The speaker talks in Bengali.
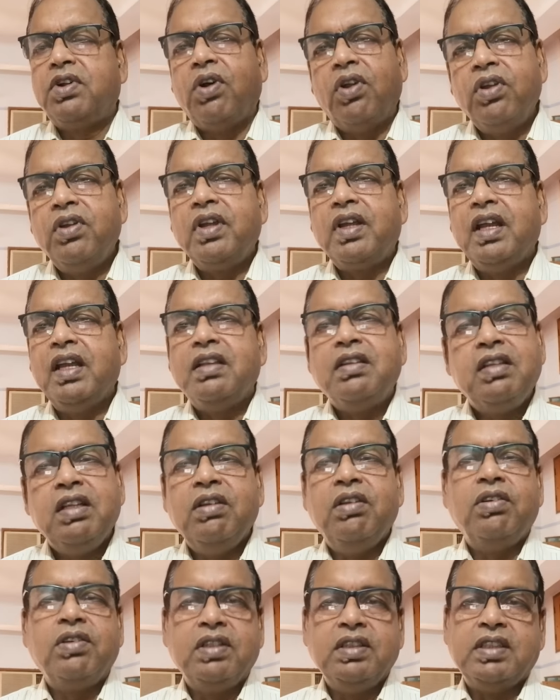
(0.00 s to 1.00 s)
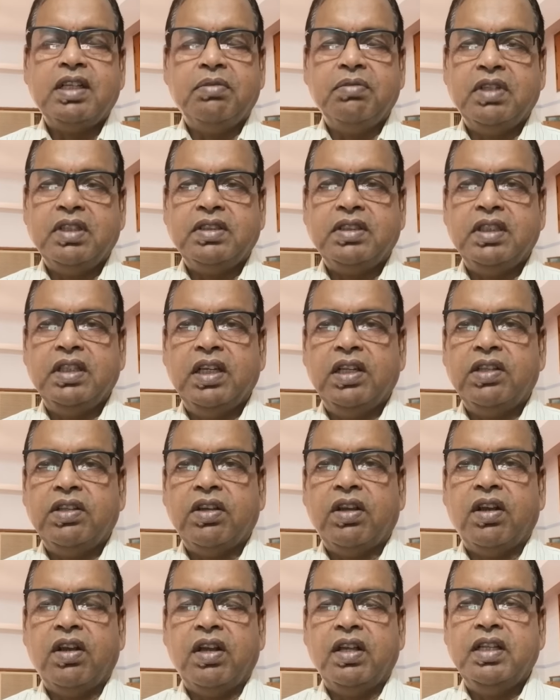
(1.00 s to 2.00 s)
কলঙ্কের তিলক হিসাবে
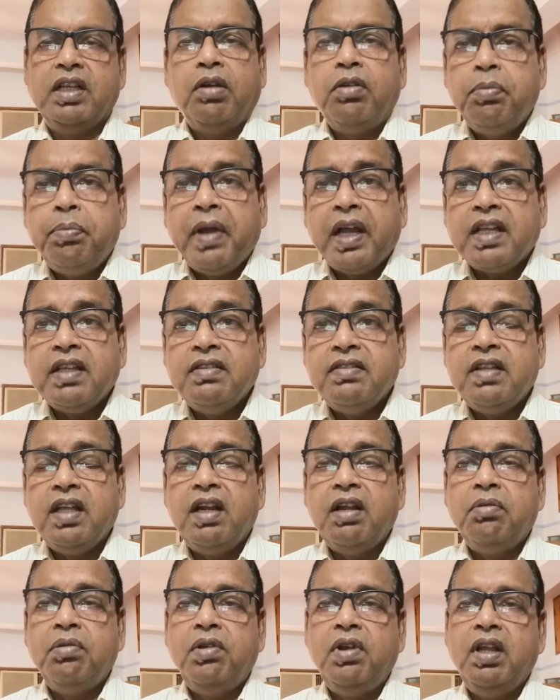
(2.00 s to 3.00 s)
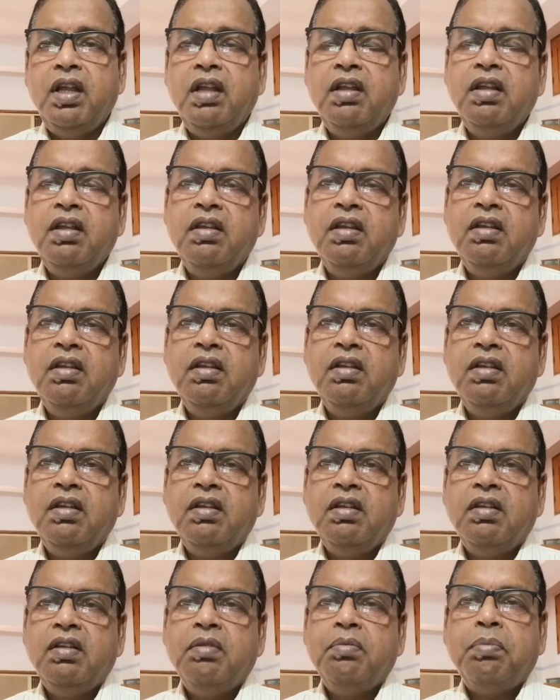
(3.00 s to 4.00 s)
চিহ্নিত হয় যেমন পাকিস্তান আমলে
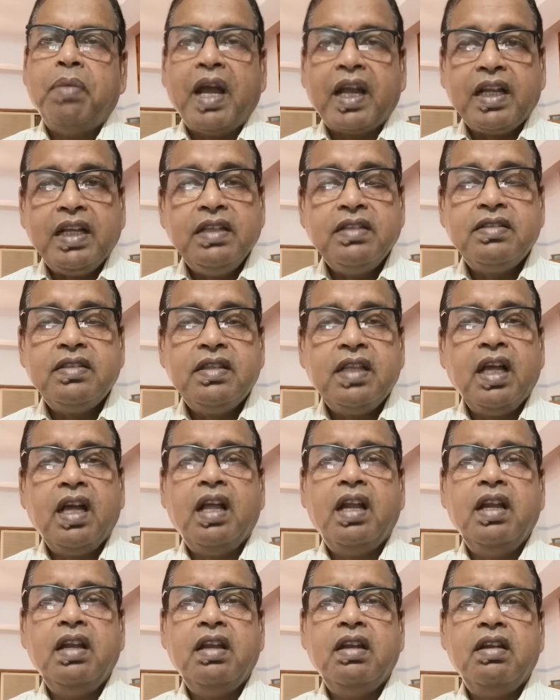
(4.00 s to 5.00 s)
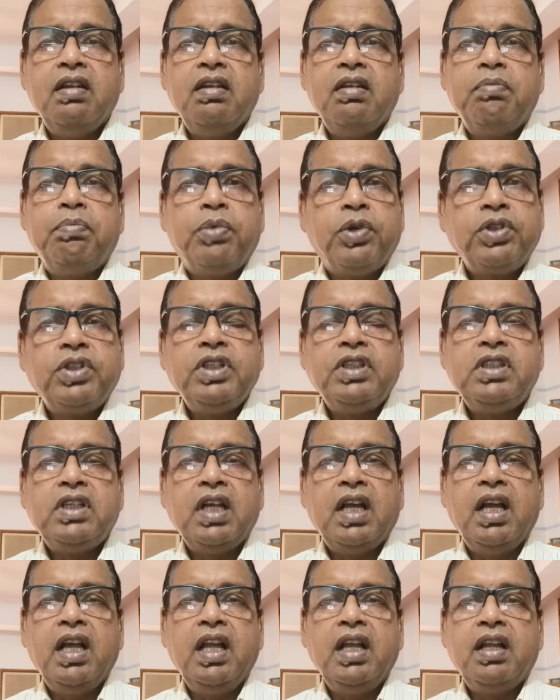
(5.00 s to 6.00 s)
পাকিস্তান
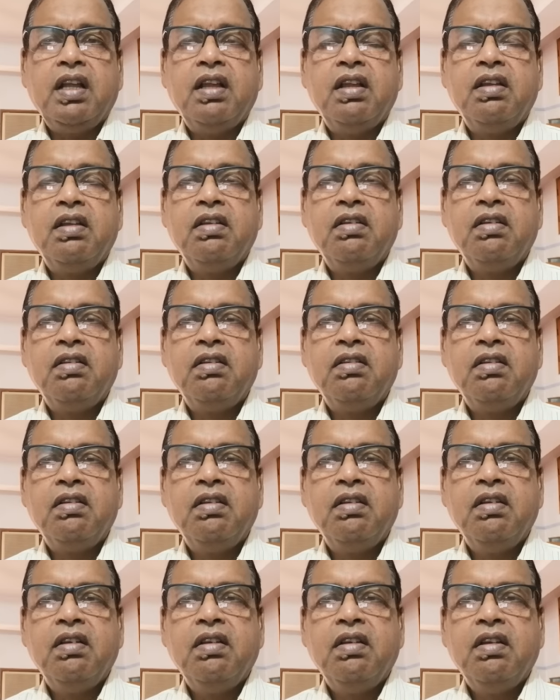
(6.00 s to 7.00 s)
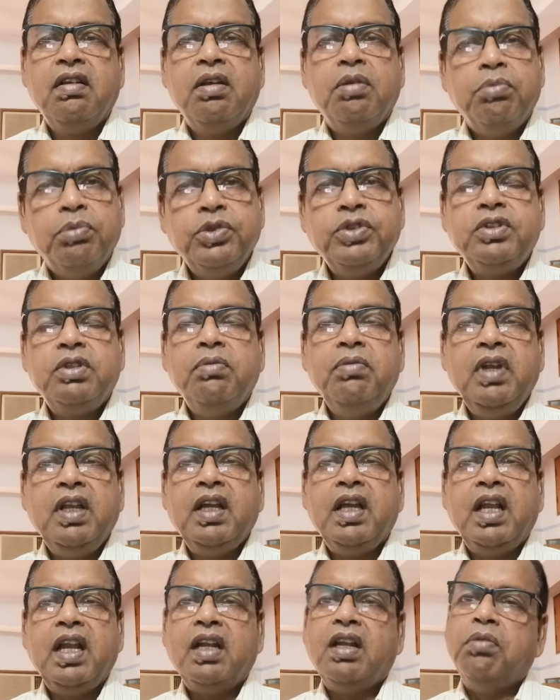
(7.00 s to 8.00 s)
প্রতিষ্ঠায় মুসলিম
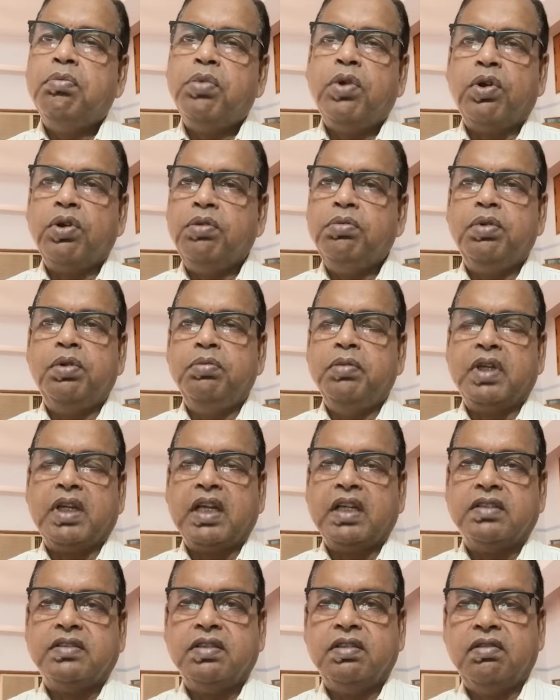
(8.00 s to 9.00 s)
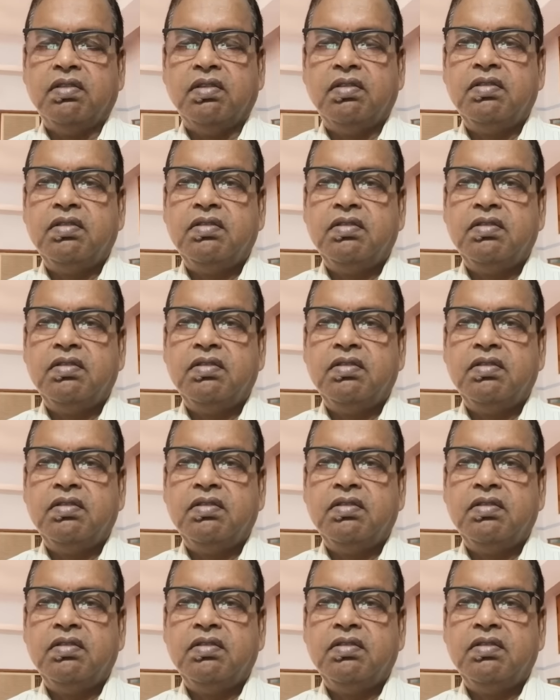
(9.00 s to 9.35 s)
লীগের একটা বড় ভূমিকা ছিল